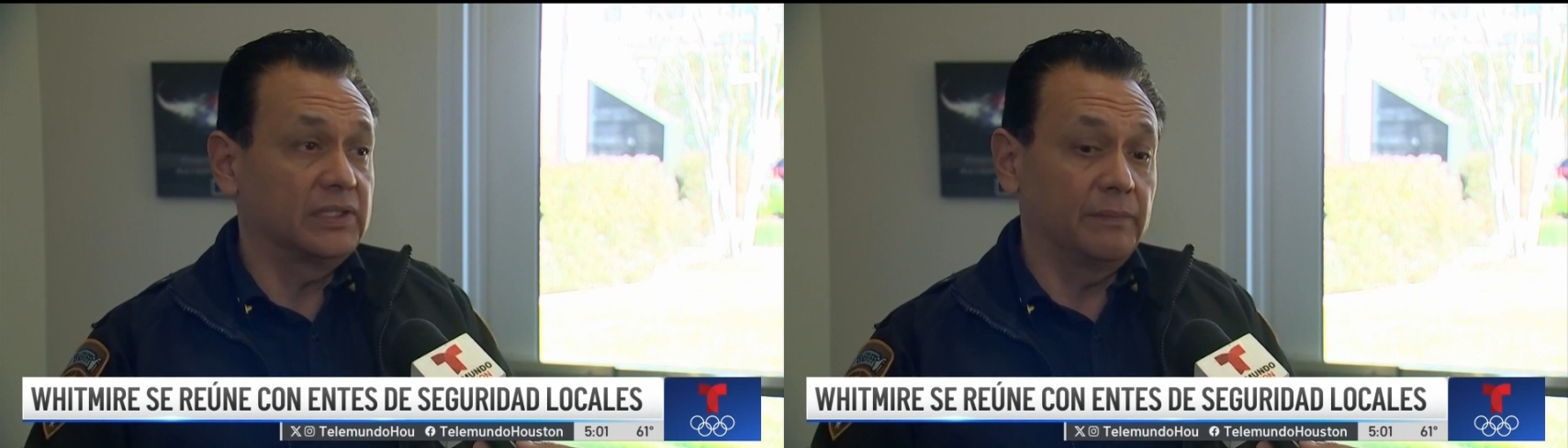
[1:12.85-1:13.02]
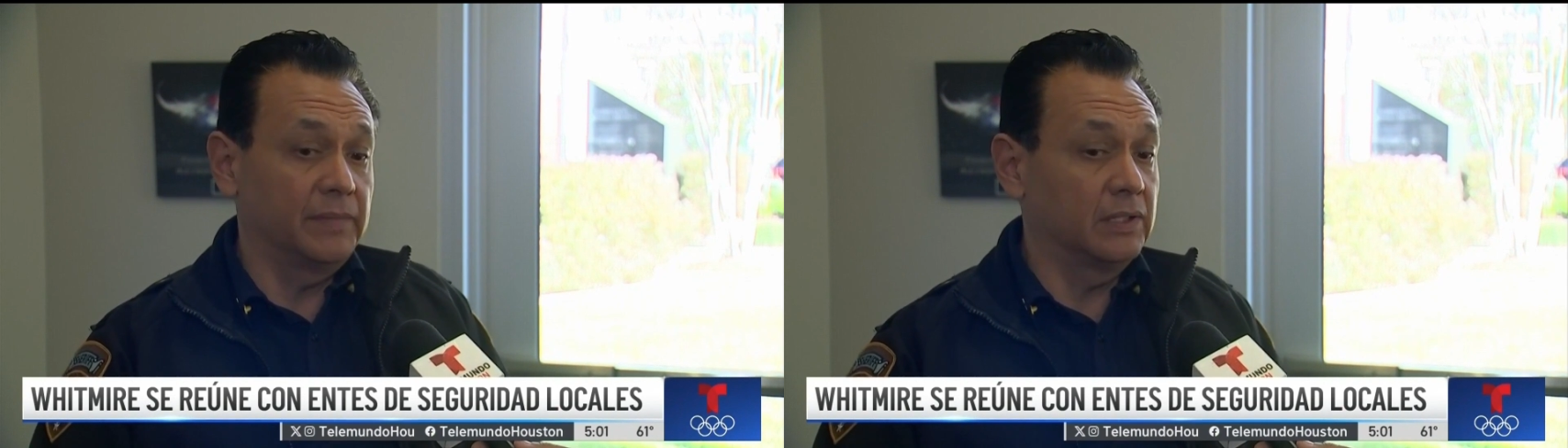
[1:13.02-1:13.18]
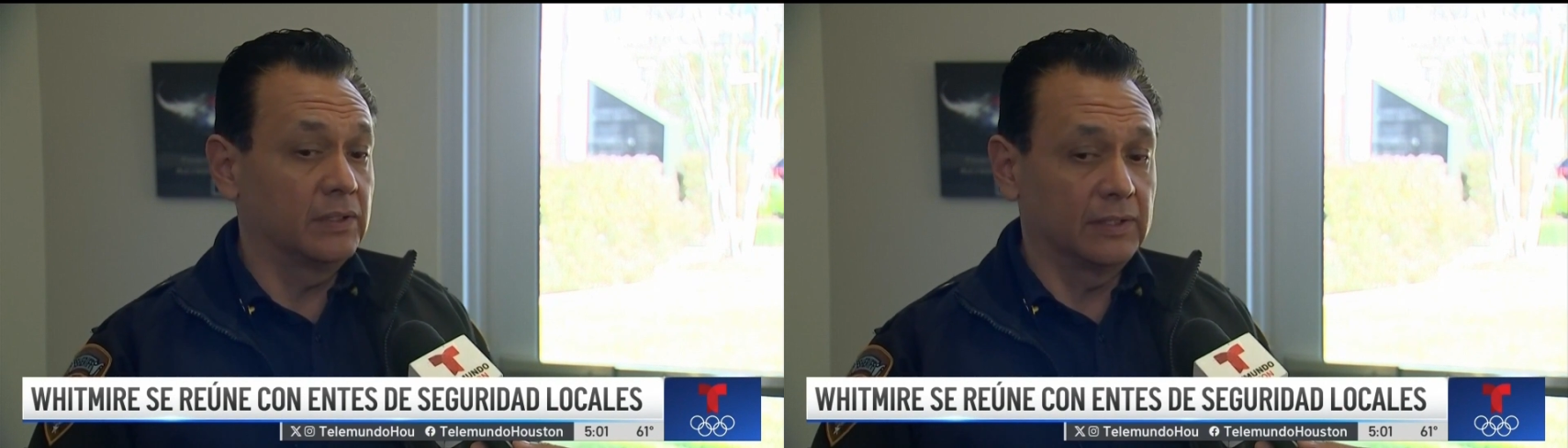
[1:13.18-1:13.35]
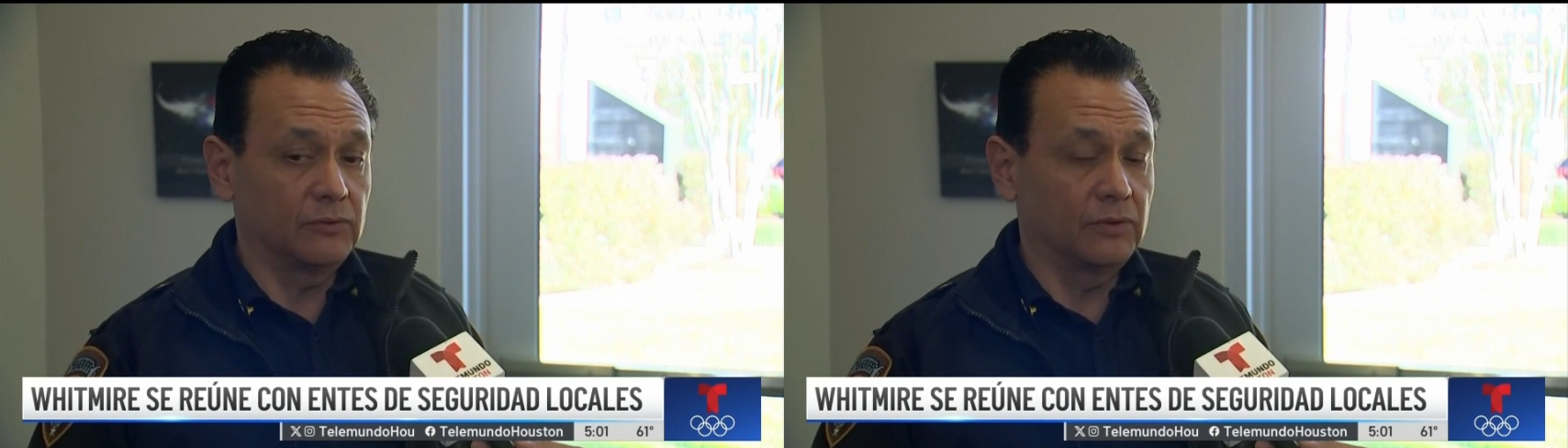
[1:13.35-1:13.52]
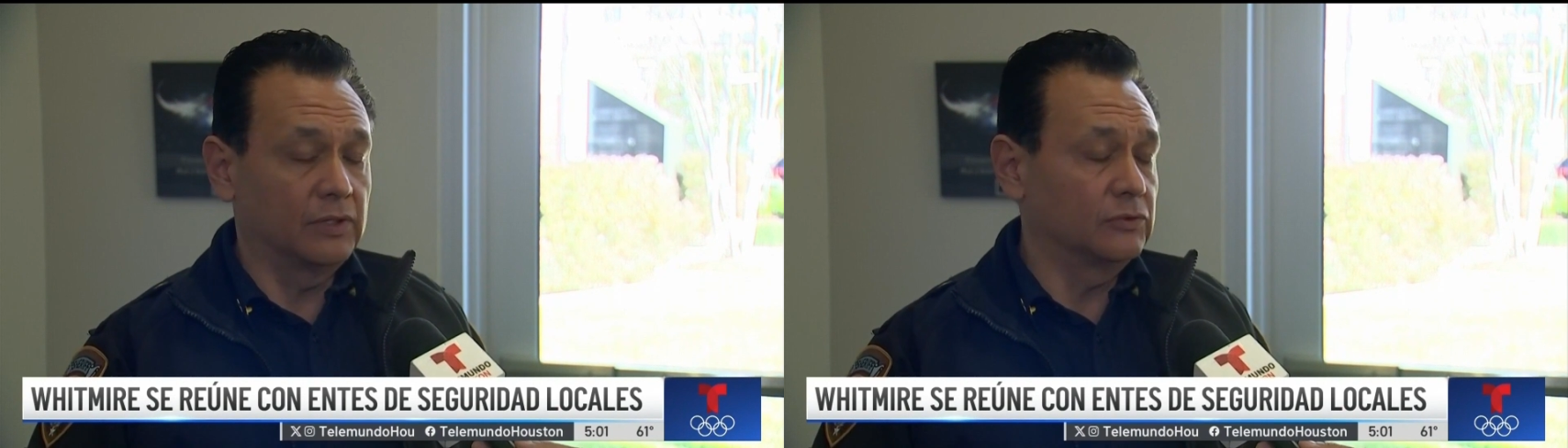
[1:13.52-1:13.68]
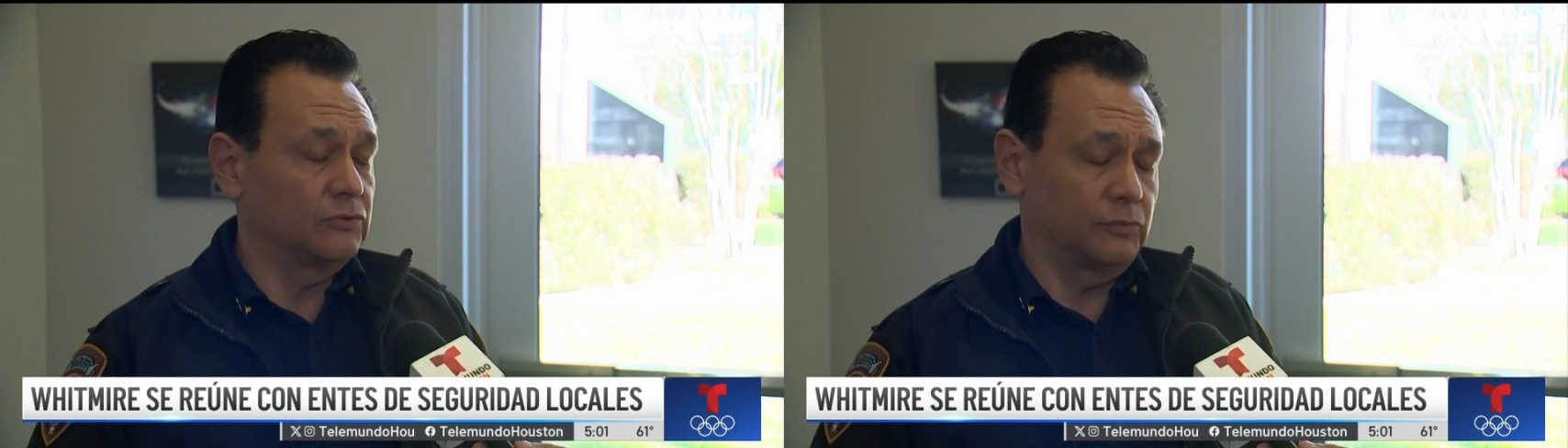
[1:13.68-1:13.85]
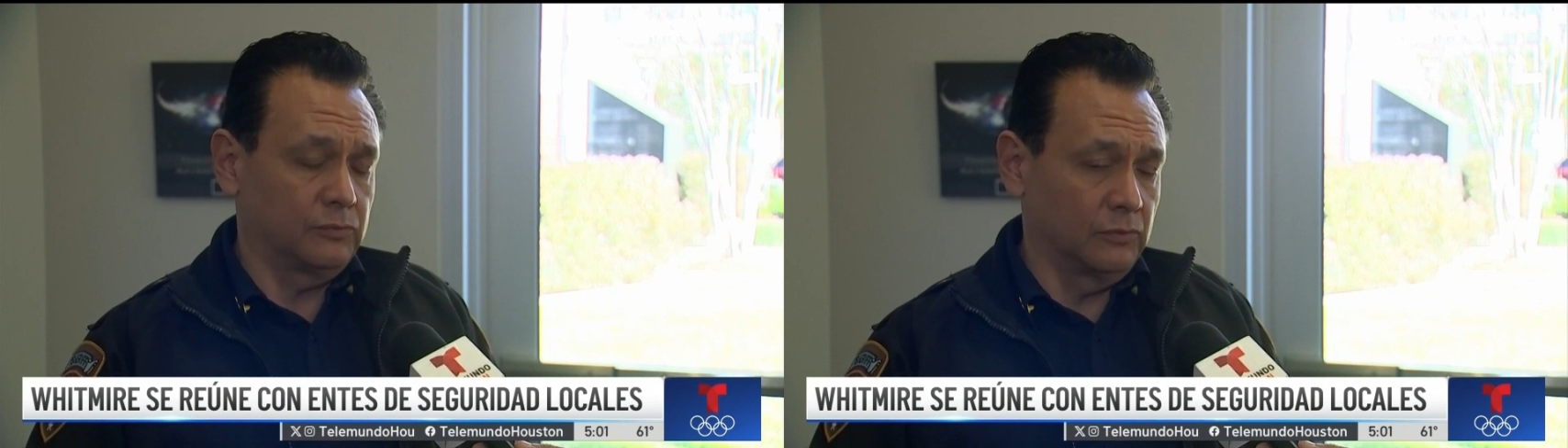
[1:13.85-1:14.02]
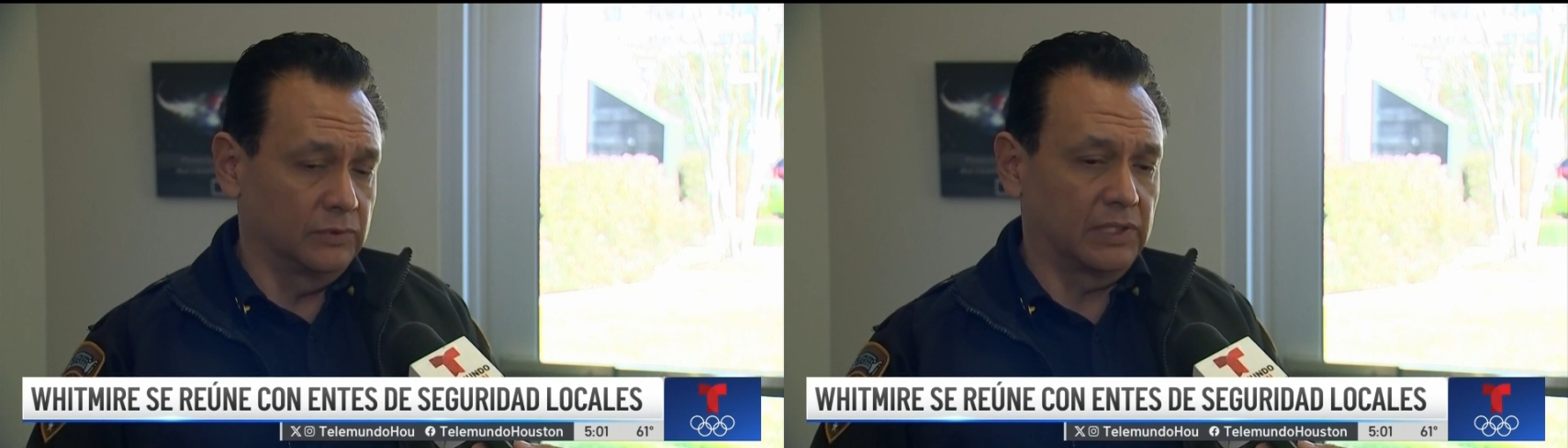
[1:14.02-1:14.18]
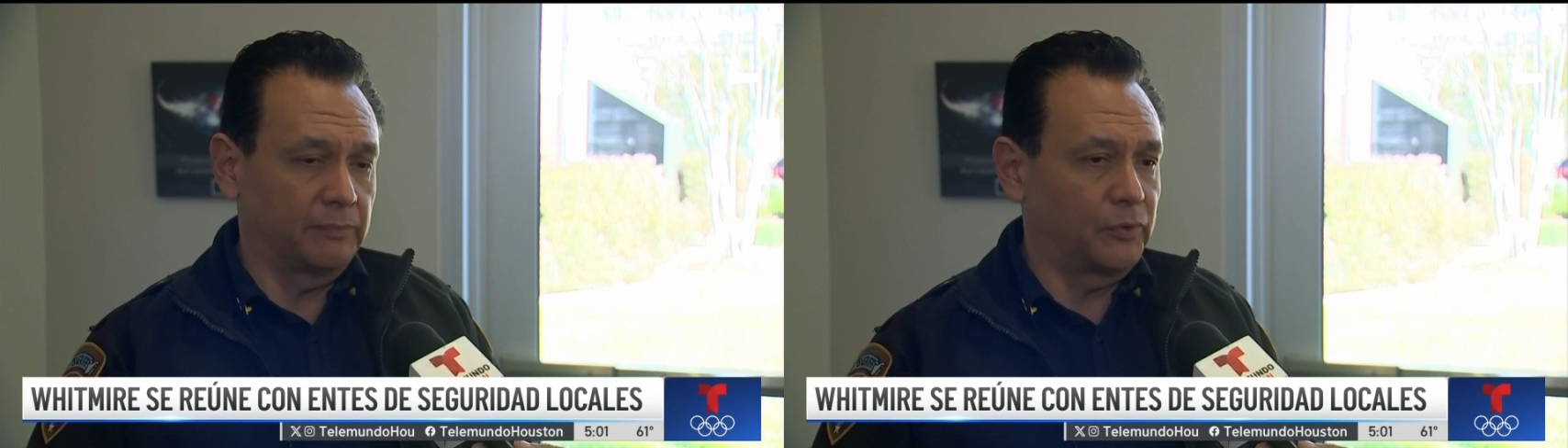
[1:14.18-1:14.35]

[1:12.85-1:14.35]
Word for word: Y también dentro de nuestra